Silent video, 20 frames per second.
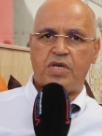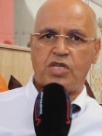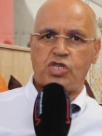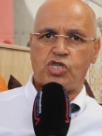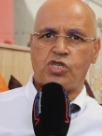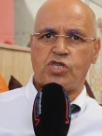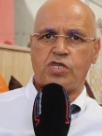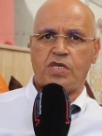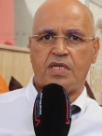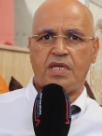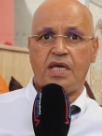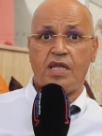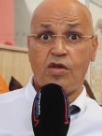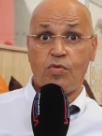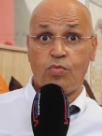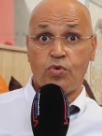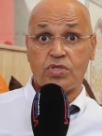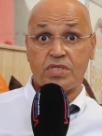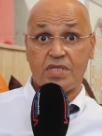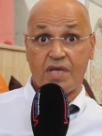باش
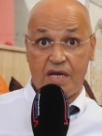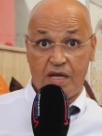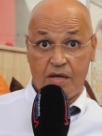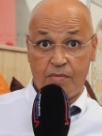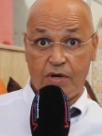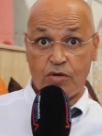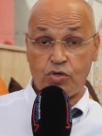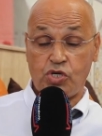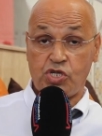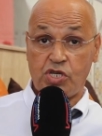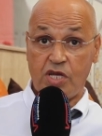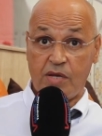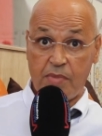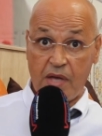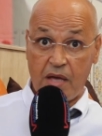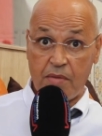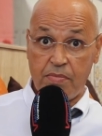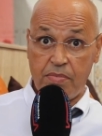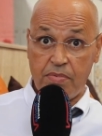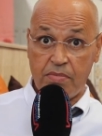كنعلموا الطلبة
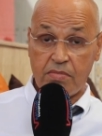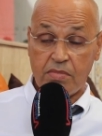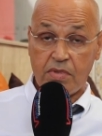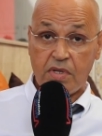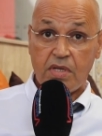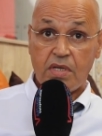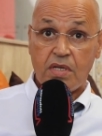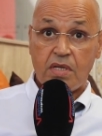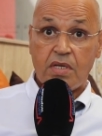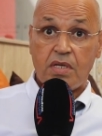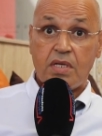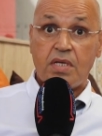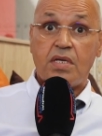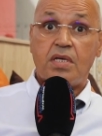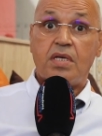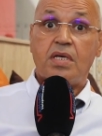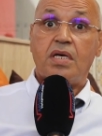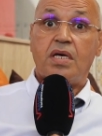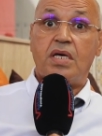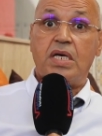والشباب
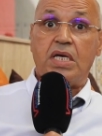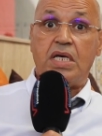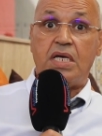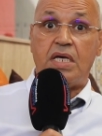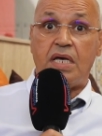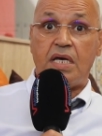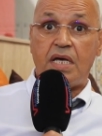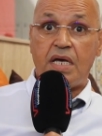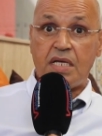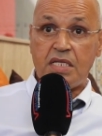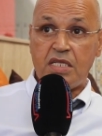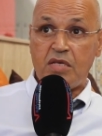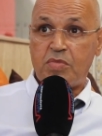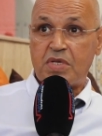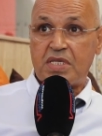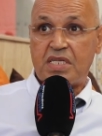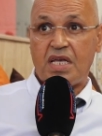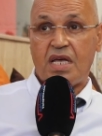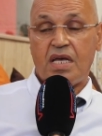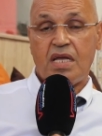آه، هذه
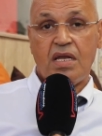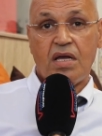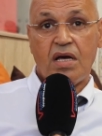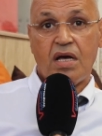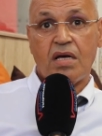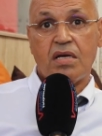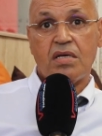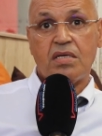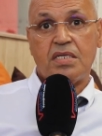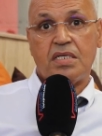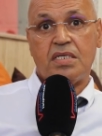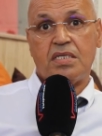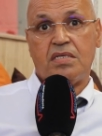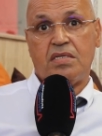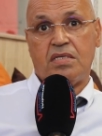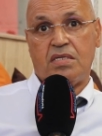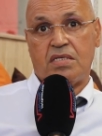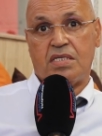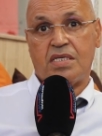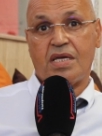مساله
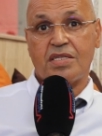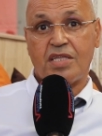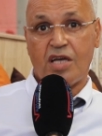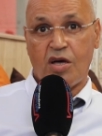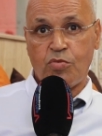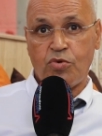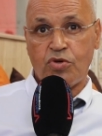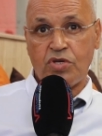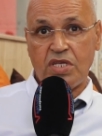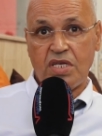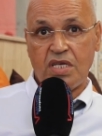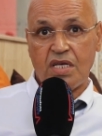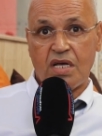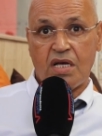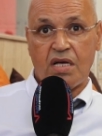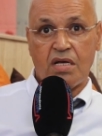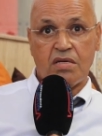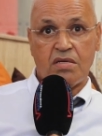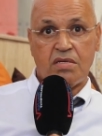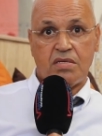آه،
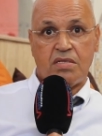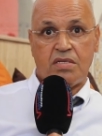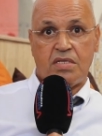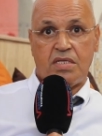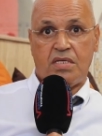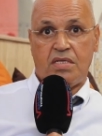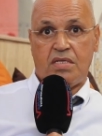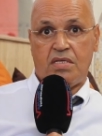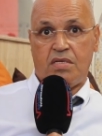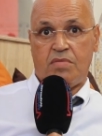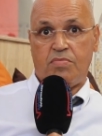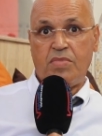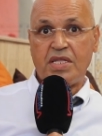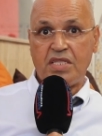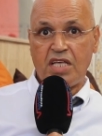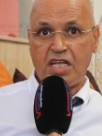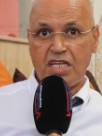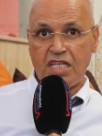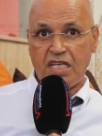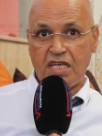تضامنيه آه،
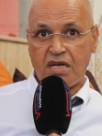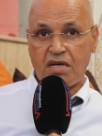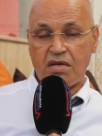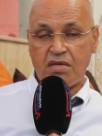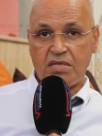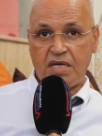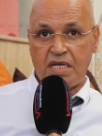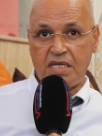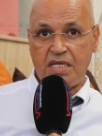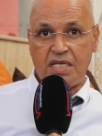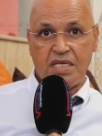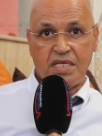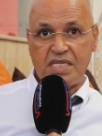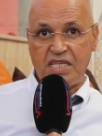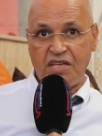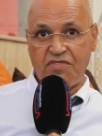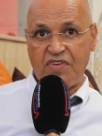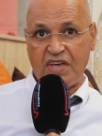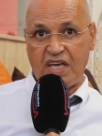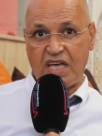مدنيه يعني
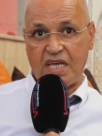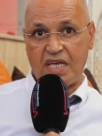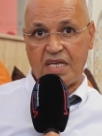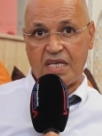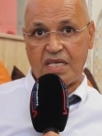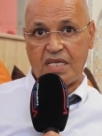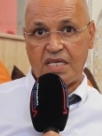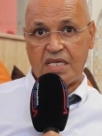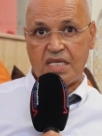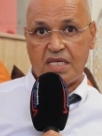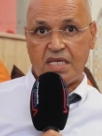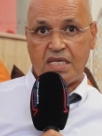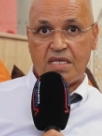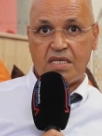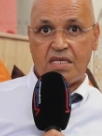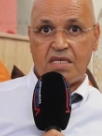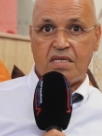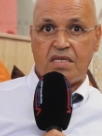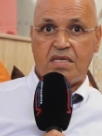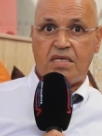سيفيك
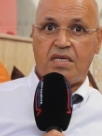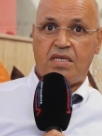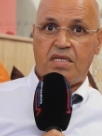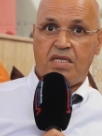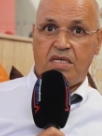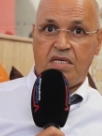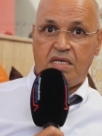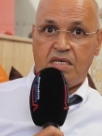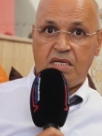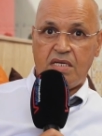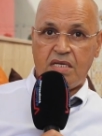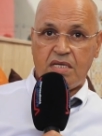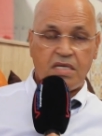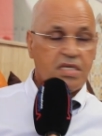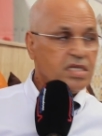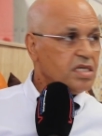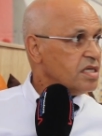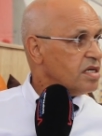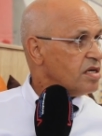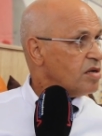يعني
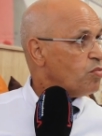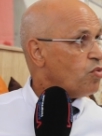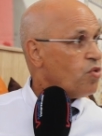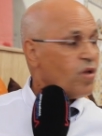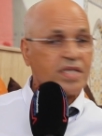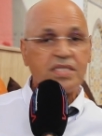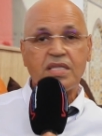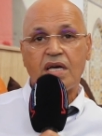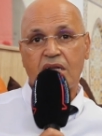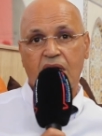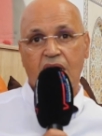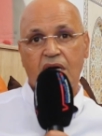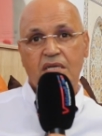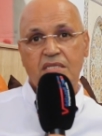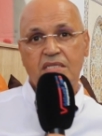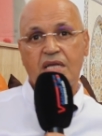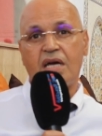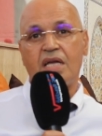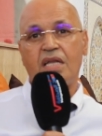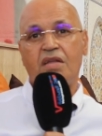المواطنه
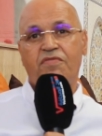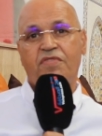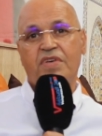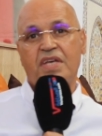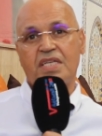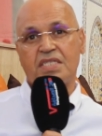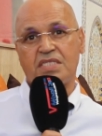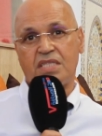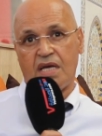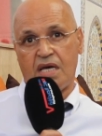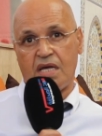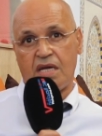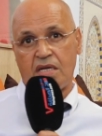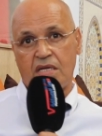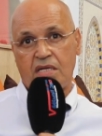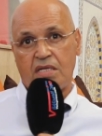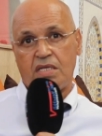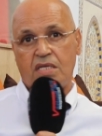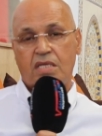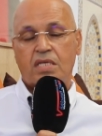داخله في اطار
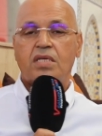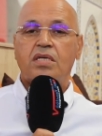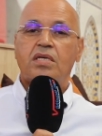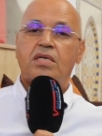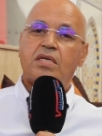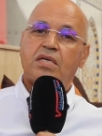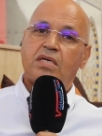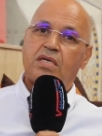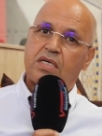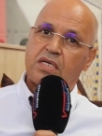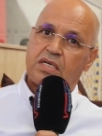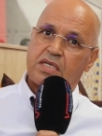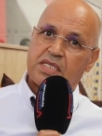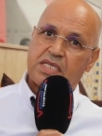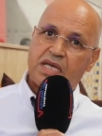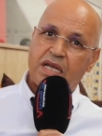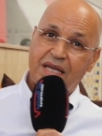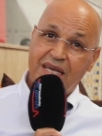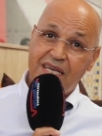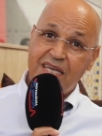
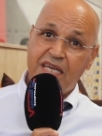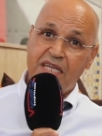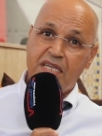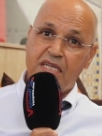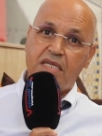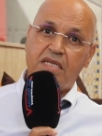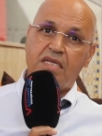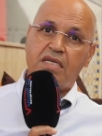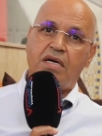تلقين